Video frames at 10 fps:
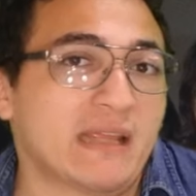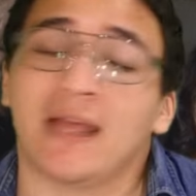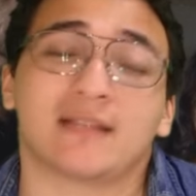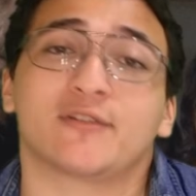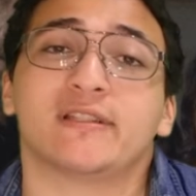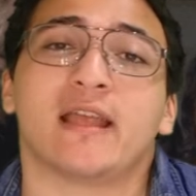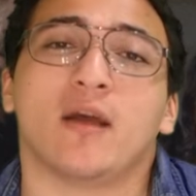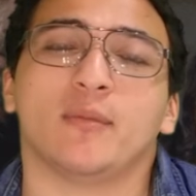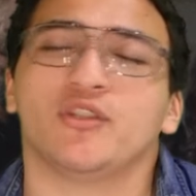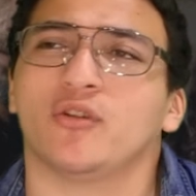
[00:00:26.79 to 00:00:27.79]
as coisas
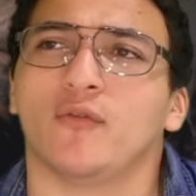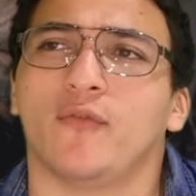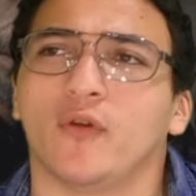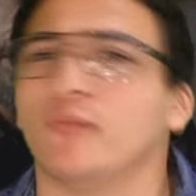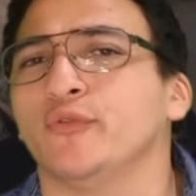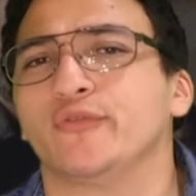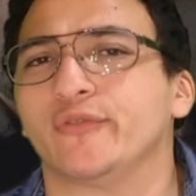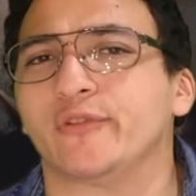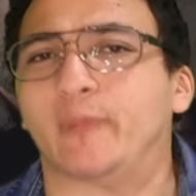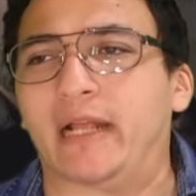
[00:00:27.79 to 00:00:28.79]
realmente não foram muito
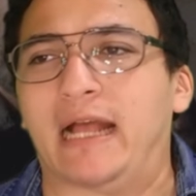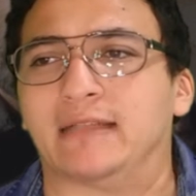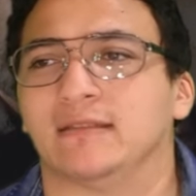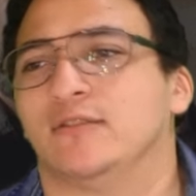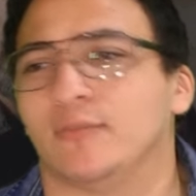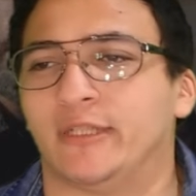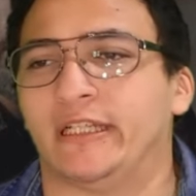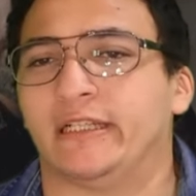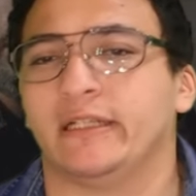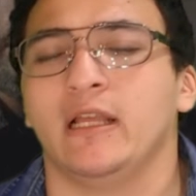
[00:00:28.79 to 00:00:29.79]
explicadas de uma
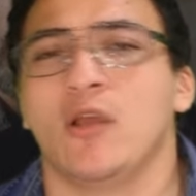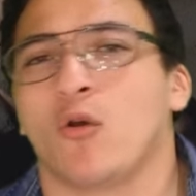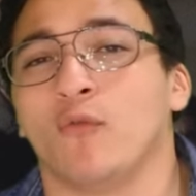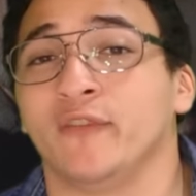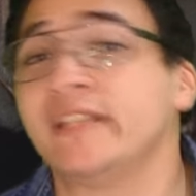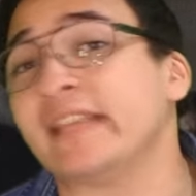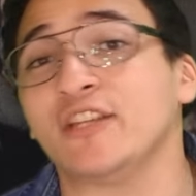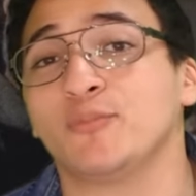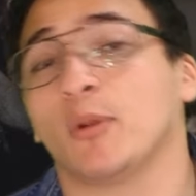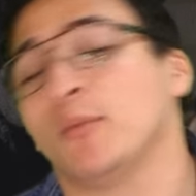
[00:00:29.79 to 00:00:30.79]
maneira
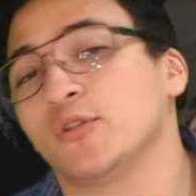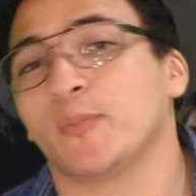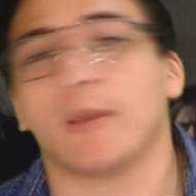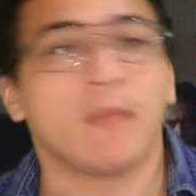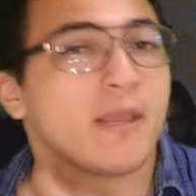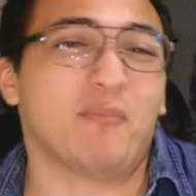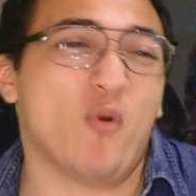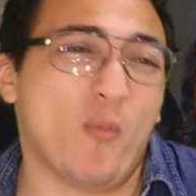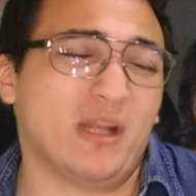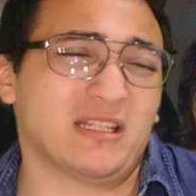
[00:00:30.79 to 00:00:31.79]
convincente, pelo menos para mim.
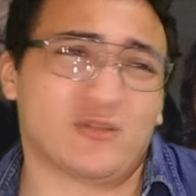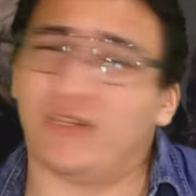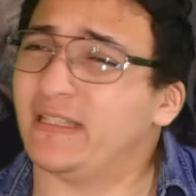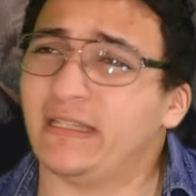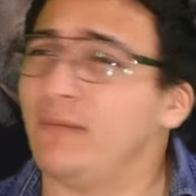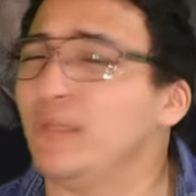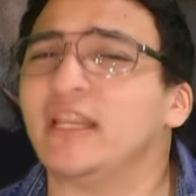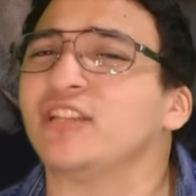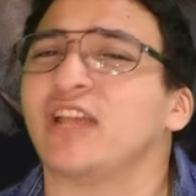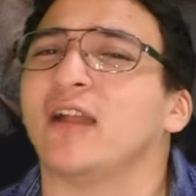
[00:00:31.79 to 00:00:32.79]
Uma das coisas que me
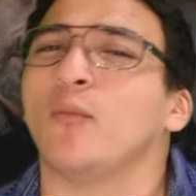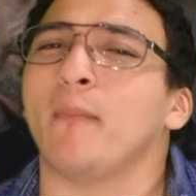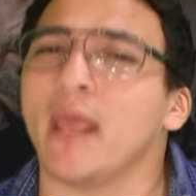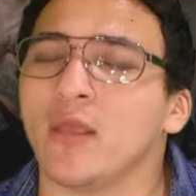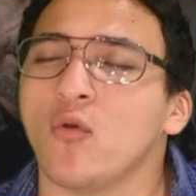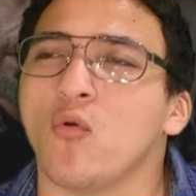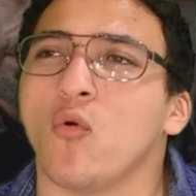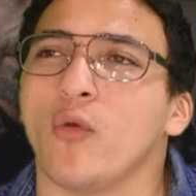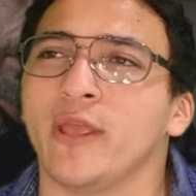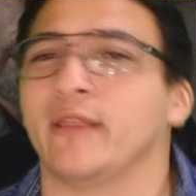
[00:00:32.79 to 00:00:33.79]
deixaram
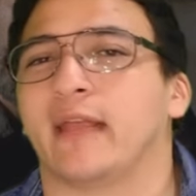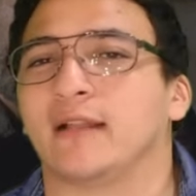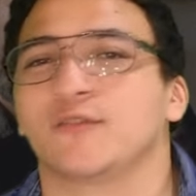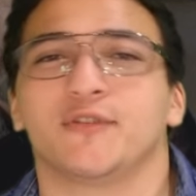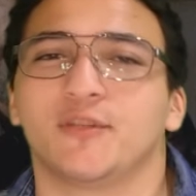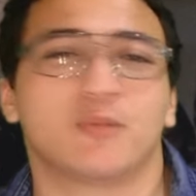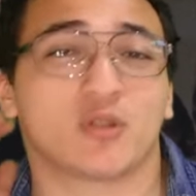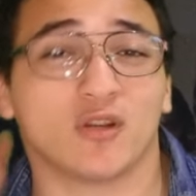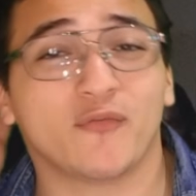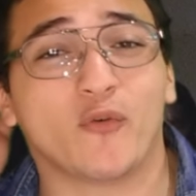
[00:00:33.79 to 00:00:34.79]
meio irritados com esse
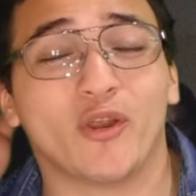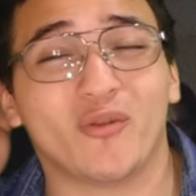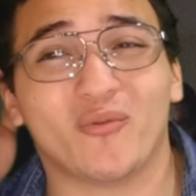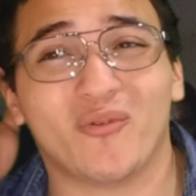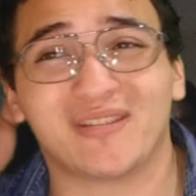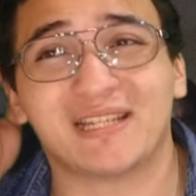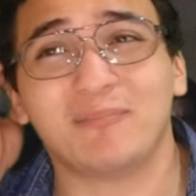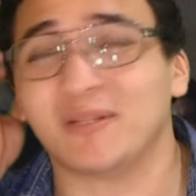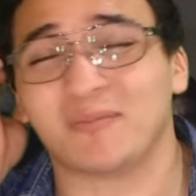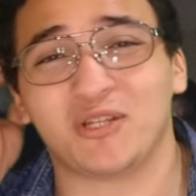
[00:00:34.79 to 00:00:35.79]
episódio foi
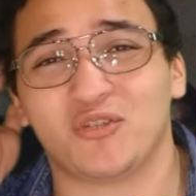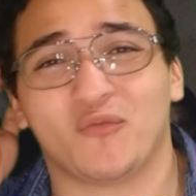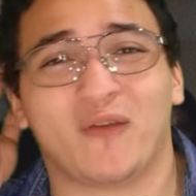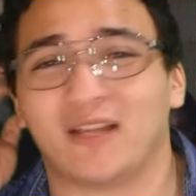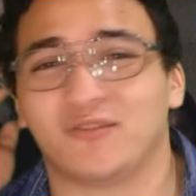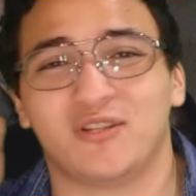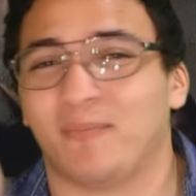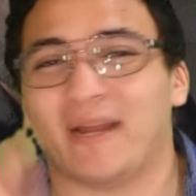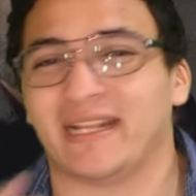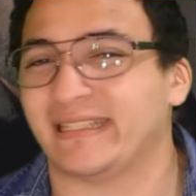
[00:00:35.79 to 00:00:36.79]
simplesmente o fato de que
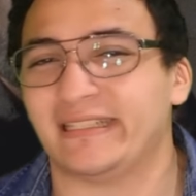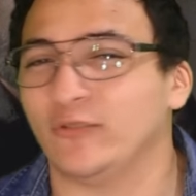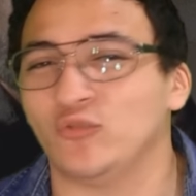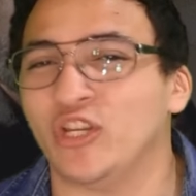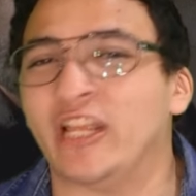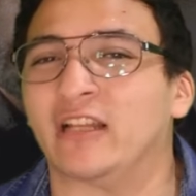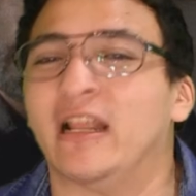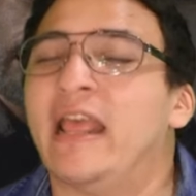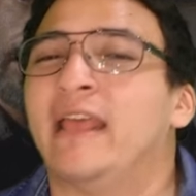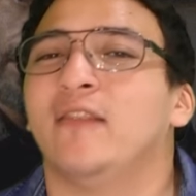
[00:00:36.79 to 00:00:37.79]
parece que o Negan
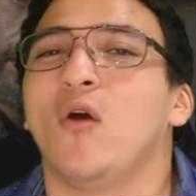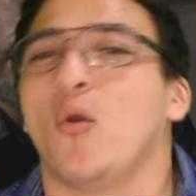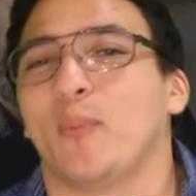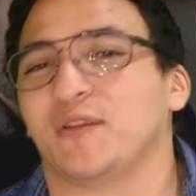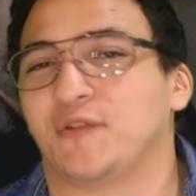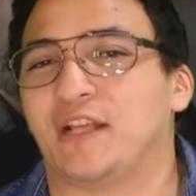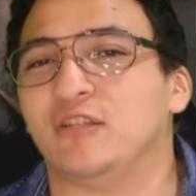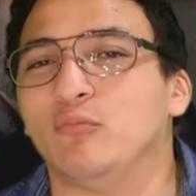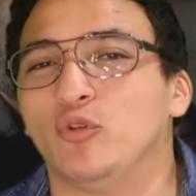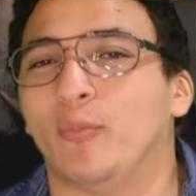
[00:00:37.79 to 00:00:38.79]
não é um
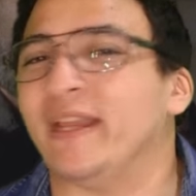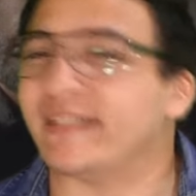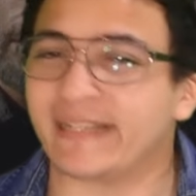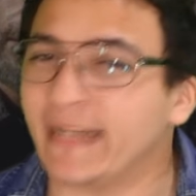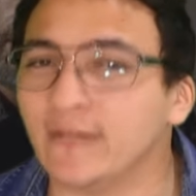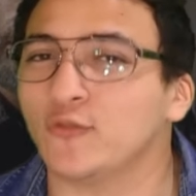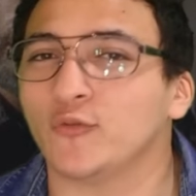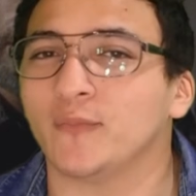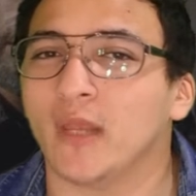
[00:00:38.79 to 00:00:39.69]
personagem muito bem escrito